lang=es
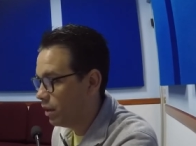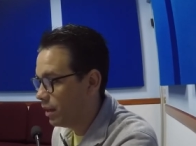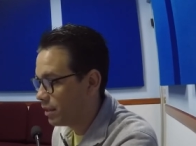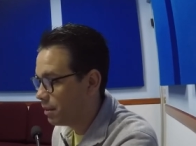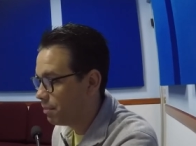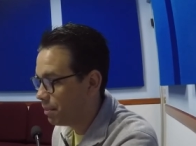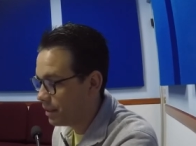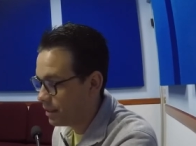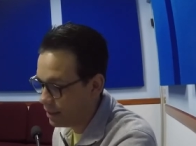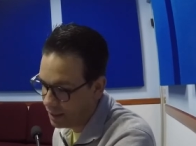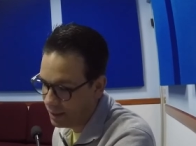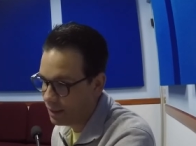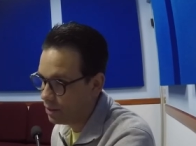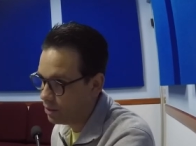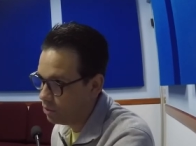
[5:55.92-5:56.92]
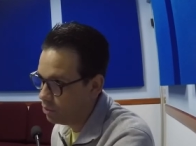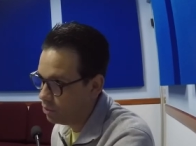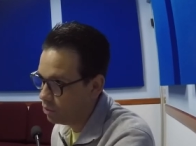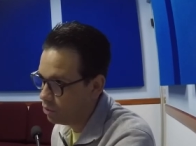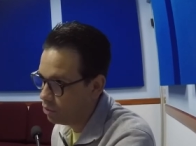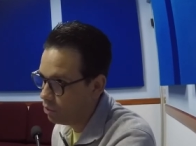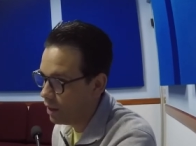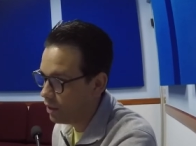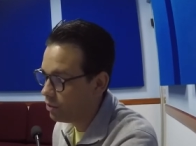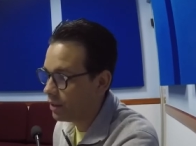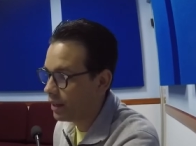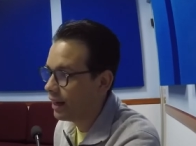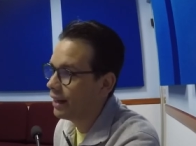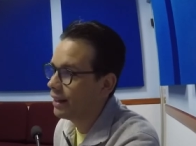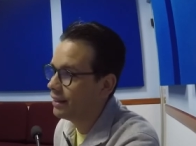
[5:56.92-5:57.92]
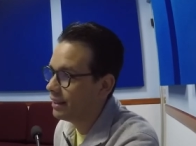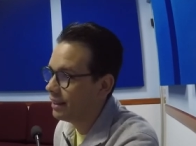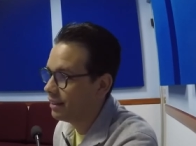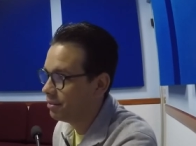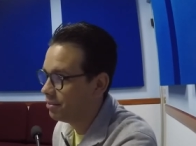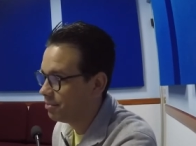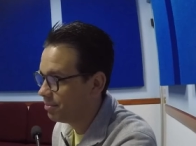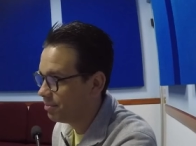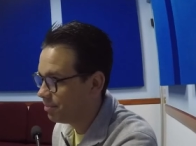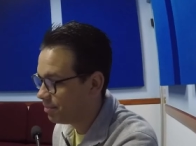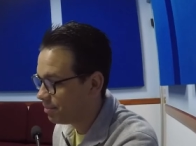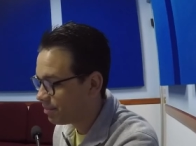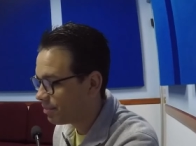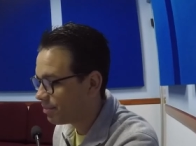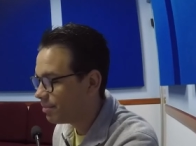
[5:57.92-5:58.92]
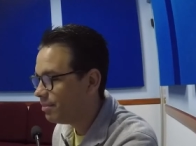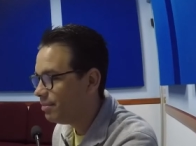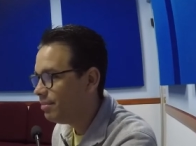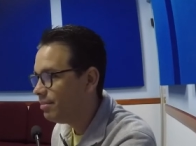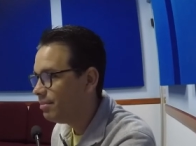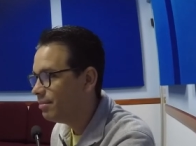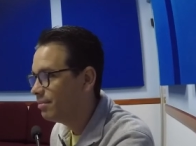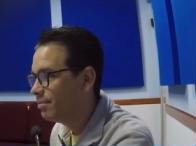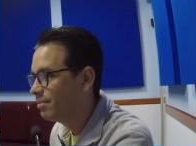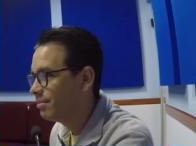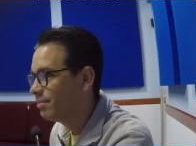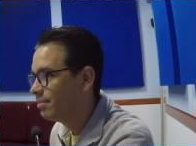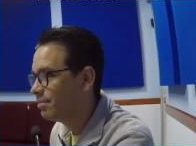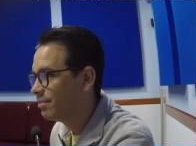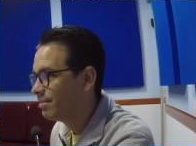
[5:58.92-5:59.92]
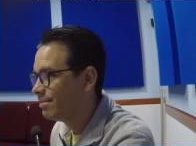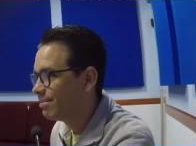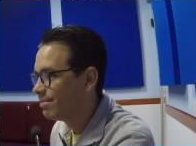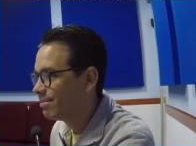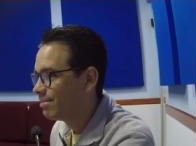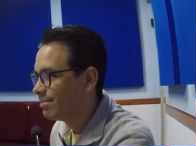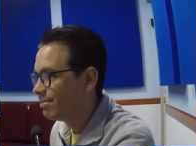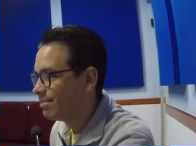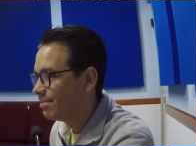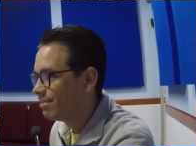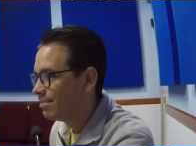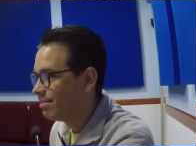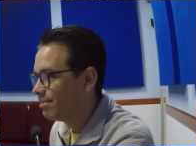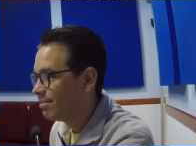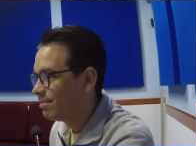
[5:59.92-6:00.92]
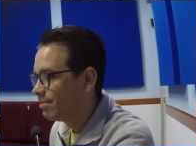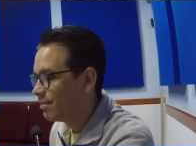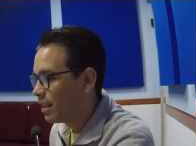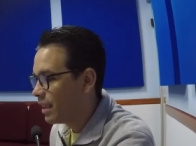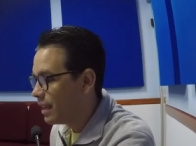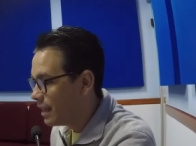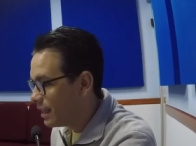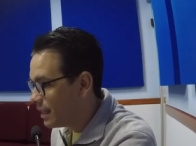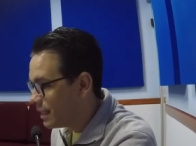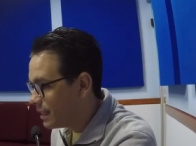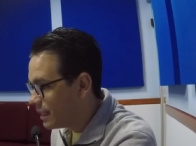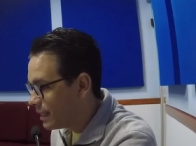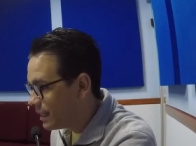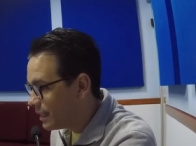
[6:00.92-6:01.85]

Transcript: las empresas esta su, su año de garantía. Lástima, Margarito, como dicen luego. Tu WhatsApp, Juan, antes de irnos.